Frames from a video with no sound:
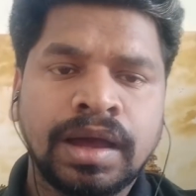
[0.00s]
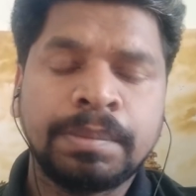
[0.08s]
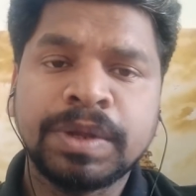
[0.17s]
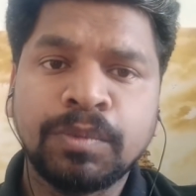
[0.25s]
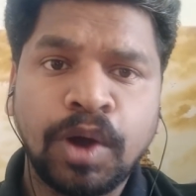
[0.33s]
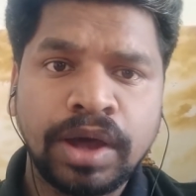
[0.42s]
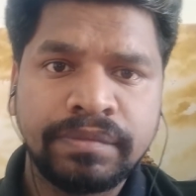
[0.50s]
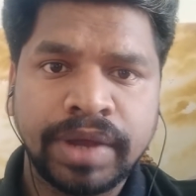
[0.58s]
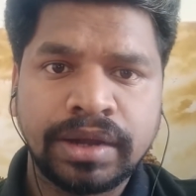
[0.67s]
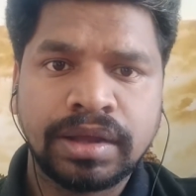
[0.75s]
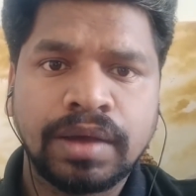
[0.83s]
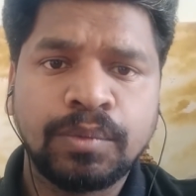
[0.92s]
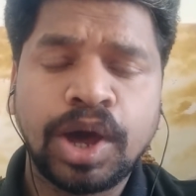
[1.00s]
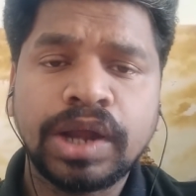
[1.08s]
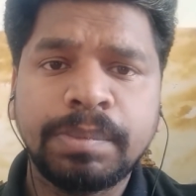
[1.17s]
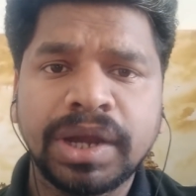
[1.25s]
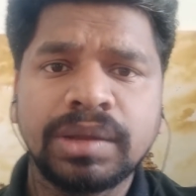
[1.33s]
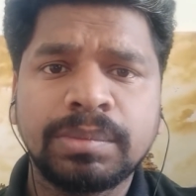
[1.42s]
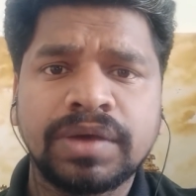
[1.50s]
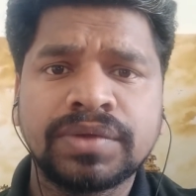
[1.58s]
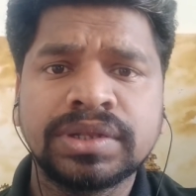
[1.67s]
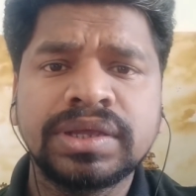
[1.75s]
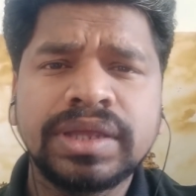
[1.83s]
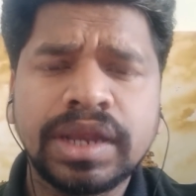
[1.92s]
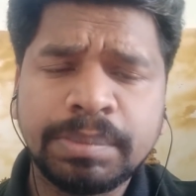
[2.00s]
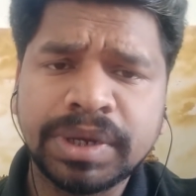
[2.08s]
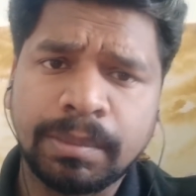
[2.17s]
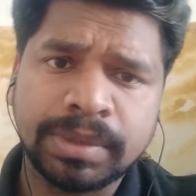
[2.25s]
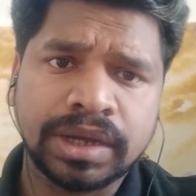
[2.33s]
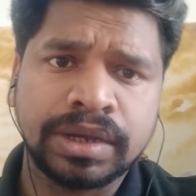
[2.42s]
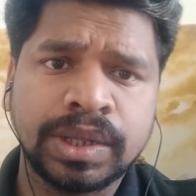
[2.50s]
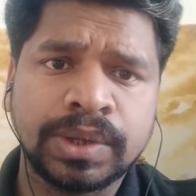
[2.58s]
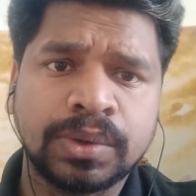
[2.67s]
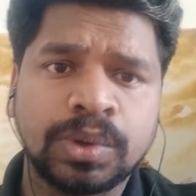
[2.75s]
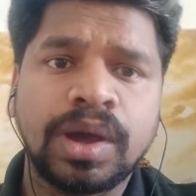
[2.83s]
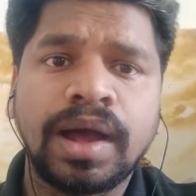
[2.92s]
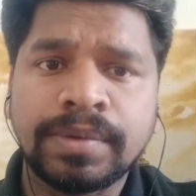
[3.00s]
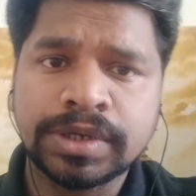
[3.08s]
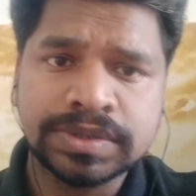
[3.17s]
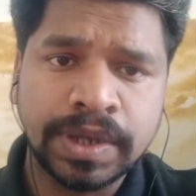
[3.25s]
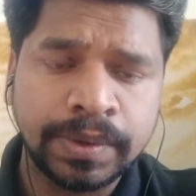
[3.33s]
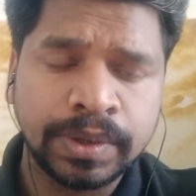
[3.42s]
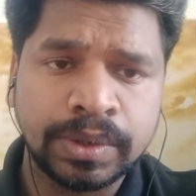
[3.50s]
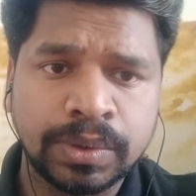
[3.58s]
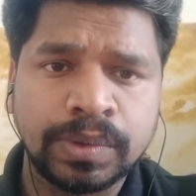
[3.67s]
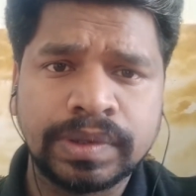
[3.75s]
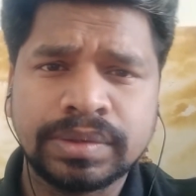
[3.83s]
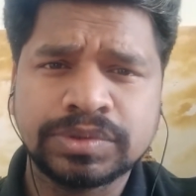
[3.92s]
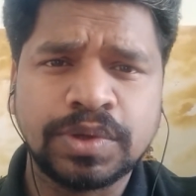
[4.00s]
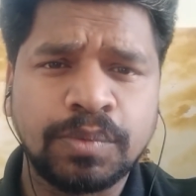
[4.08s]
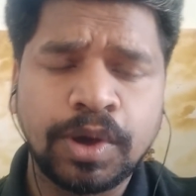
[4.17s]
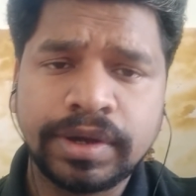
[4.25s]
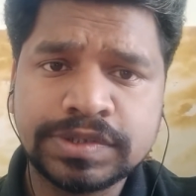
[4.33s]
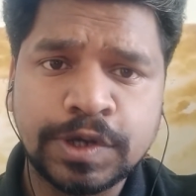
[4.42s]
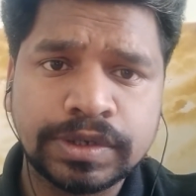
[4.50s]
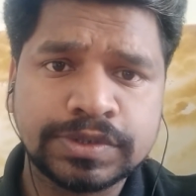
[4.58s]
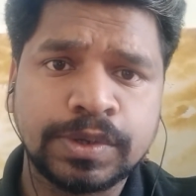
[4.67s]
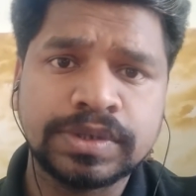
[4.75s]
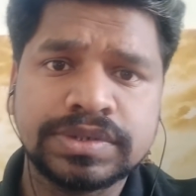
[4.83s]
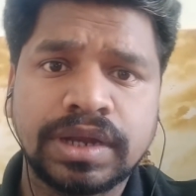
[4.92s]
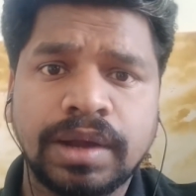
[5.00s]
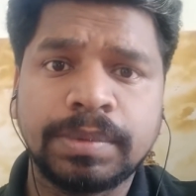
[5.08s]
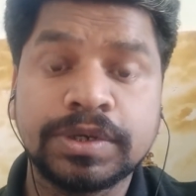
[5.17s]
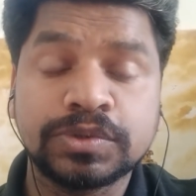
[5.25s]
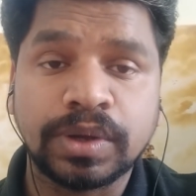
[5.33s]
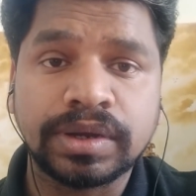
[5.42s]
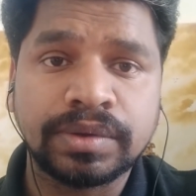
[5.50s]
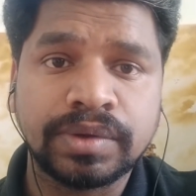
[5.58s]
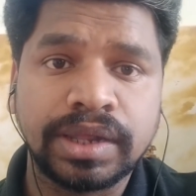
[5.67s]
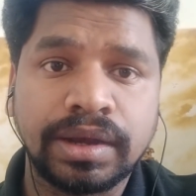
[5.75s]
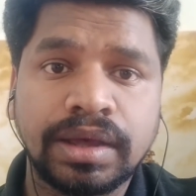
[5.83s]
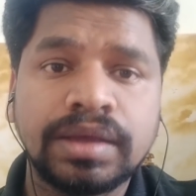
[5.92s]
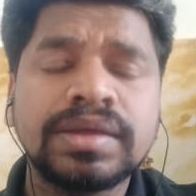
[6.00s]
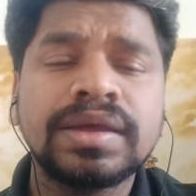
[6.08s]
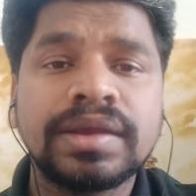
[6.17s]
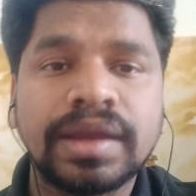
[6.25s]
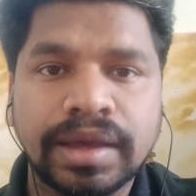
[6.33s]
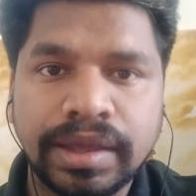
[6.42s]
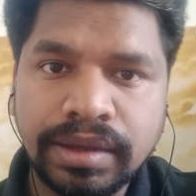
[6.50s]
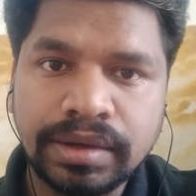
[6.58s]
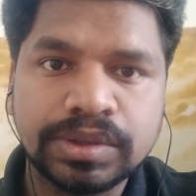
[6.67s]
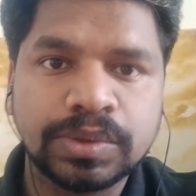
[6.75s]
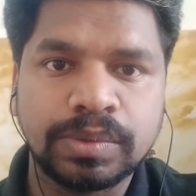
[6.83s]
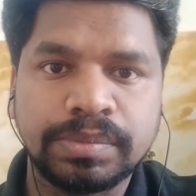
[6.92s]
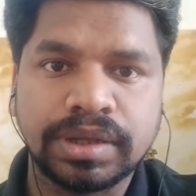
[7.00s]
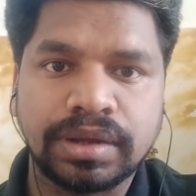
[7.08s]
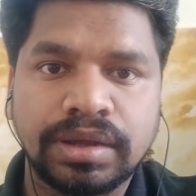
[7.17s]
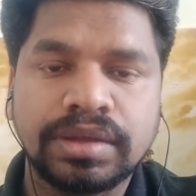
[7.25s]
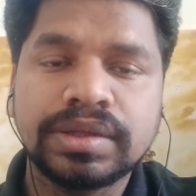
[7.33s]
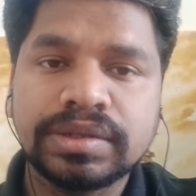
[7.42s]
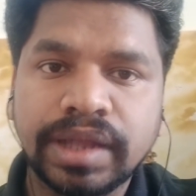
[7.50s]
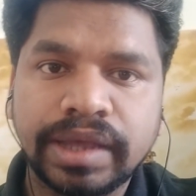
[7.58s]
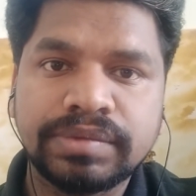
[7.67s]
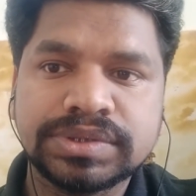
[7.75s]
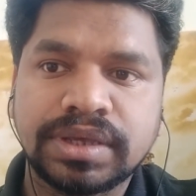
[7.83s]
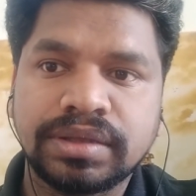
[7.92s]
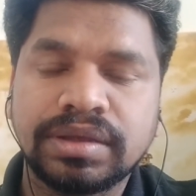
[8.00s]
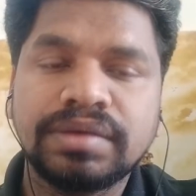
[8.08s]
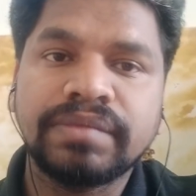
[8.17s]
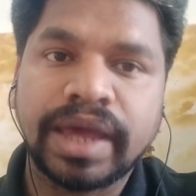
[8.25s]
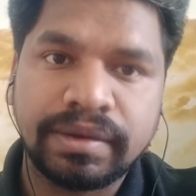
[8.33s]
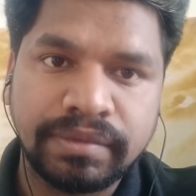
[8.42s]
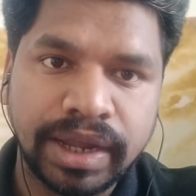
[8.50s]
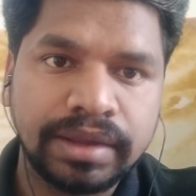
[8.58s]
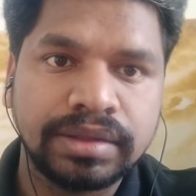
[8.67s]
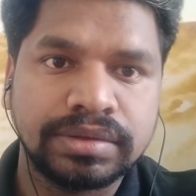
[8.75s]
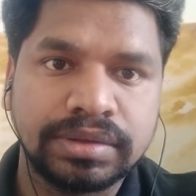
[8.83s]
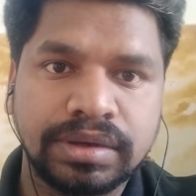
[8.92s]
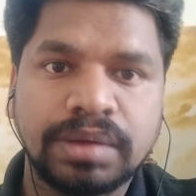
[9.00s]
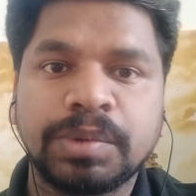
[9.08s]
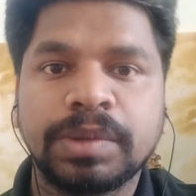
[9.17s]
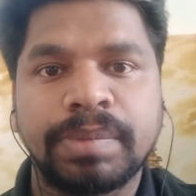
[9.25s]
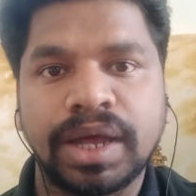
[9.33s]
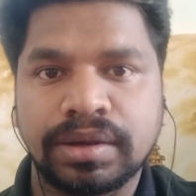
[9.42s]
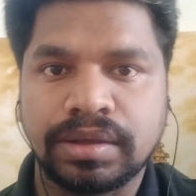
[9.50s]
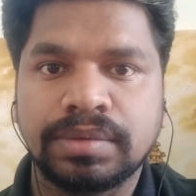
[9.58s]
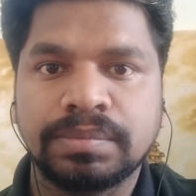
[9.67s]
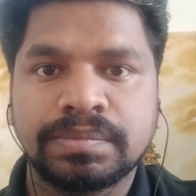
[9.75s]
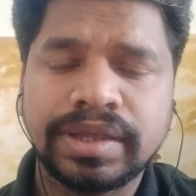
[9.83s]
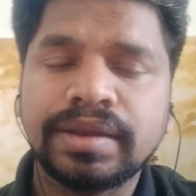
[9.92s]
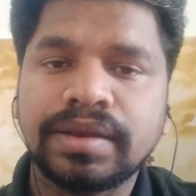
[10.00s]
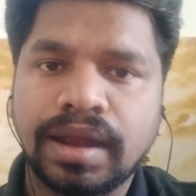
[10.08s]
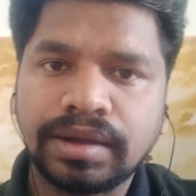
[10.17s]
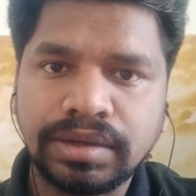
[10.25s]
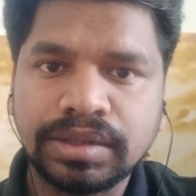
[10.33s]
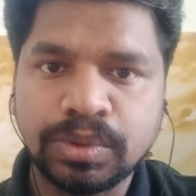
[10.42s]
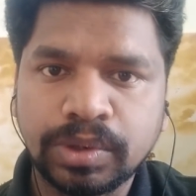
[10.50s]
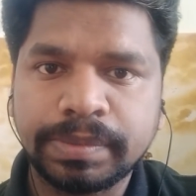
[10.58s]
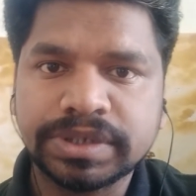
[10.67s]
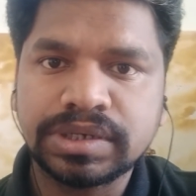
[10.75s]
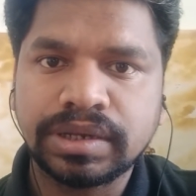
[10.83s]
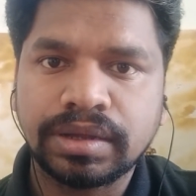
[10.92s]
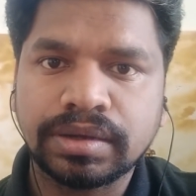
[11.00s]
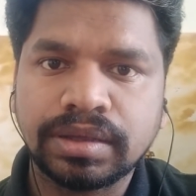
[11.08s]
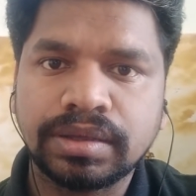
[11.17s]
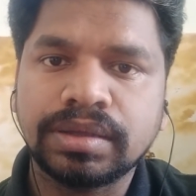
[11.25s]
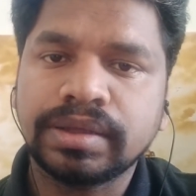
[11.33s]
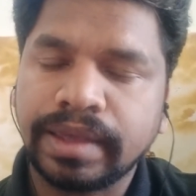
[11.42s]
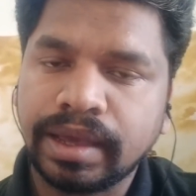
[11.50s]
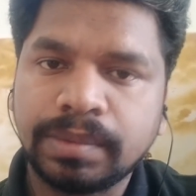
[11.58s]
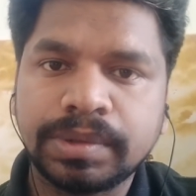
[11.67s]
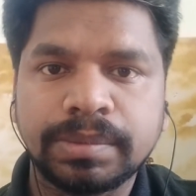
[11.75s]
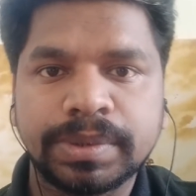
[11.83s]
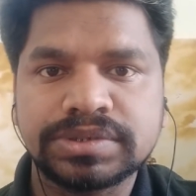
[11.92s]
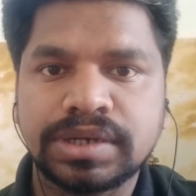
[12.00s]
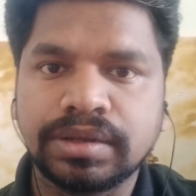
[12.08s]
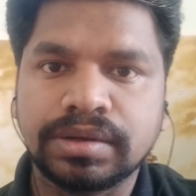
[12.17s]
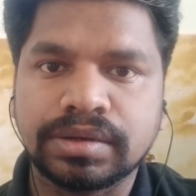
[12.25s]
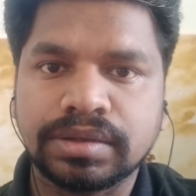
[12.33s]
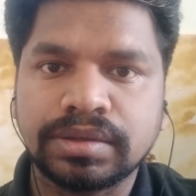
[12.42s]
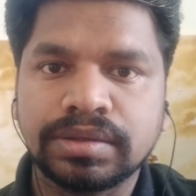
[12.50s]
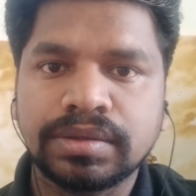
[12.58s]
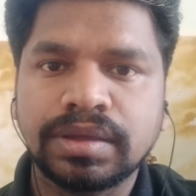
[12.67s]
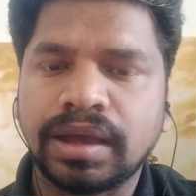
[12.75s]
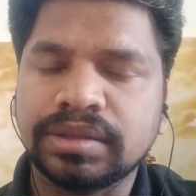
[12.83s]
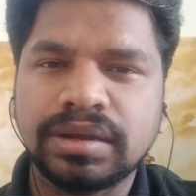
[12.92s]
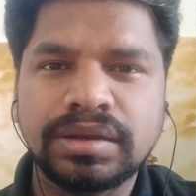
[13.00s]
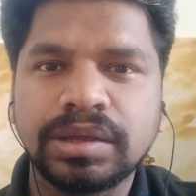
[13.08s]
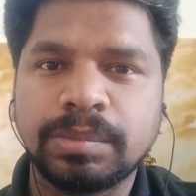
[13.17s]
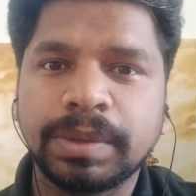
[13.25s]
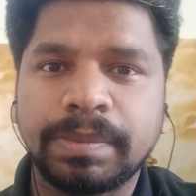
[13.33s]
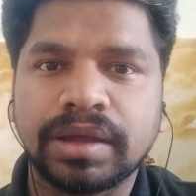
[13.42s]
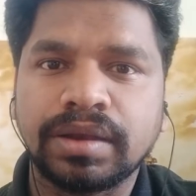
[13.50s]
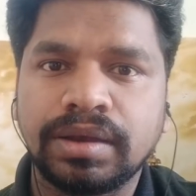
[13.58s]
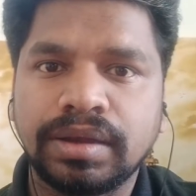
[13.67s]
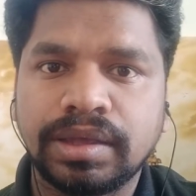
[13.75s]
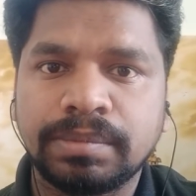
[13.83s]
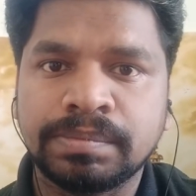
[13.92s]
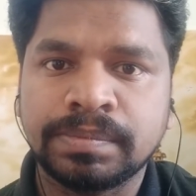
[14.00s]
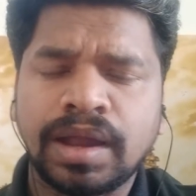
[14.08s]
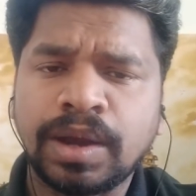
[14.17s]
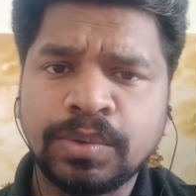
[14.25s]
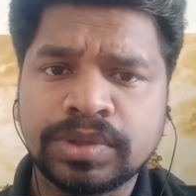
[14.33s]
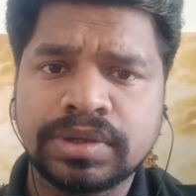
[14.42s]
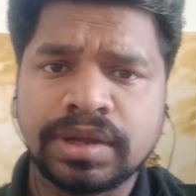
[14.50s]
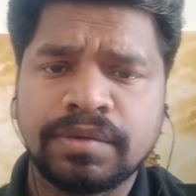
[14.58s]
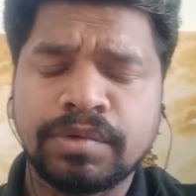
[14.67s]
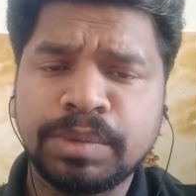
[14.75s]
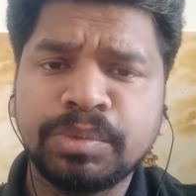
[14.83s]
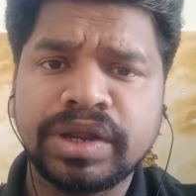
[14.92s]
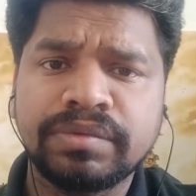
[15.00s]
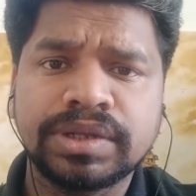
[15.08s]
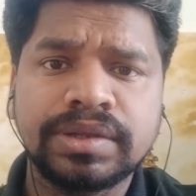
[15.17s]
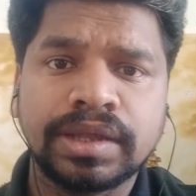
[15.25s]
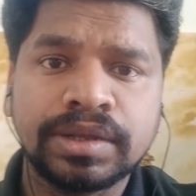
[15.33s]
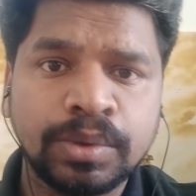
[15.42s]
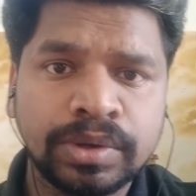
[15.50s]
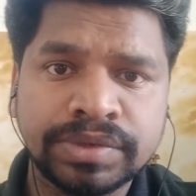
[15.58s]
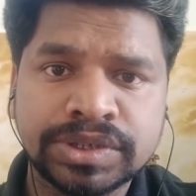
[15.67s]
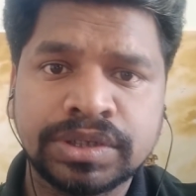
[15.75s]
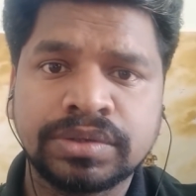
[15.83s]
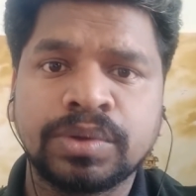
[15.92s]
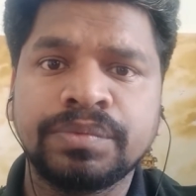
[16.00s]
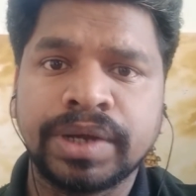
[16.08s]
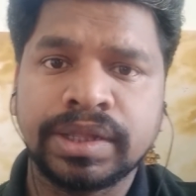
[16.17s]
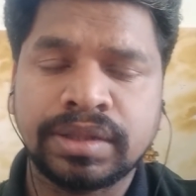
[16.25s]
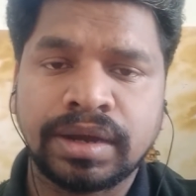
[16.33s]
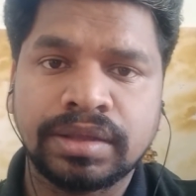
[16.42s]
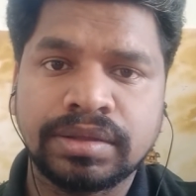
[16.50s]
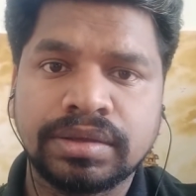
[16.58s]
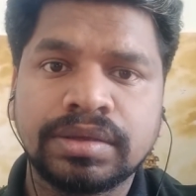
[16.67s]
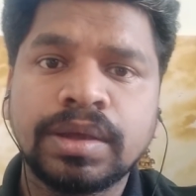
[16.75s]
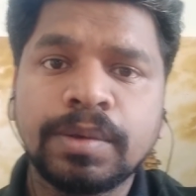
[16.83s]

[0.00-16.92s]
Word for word: அப்படி வார் வேண்டாம் வார் பண்ணோம்னா வந்து இழப்பு நம்மக்கிட்டேயும் இருக்கும் அவங்க சைடும் இருக்கும் ஸோ வார் இஸ் நாட் அ சொல்யூஷன் அப்படின்னு சொல்கிறவங்களையெல்லாம் நான் கையெடுத்து கும்பிட்டுக்கிறேன் தயவு செய்து வேறு வேலை இருந்ததுன்னா போய் பாருங்கள் ஏன்னா நாட்டில் இது ஒரு பிரச்சனையாக இருக்குது ஏகப்பட்ட பிரச்சனைகள் இருக்குது அதெல்லாம் நீங்கள் போய் பார்க்கலாம் இல்லையா நானும் ஒத்துக்கிறேன் வன்முறை வந்து எந்த ஒரு விஷயத்துக்கும் விடை தராது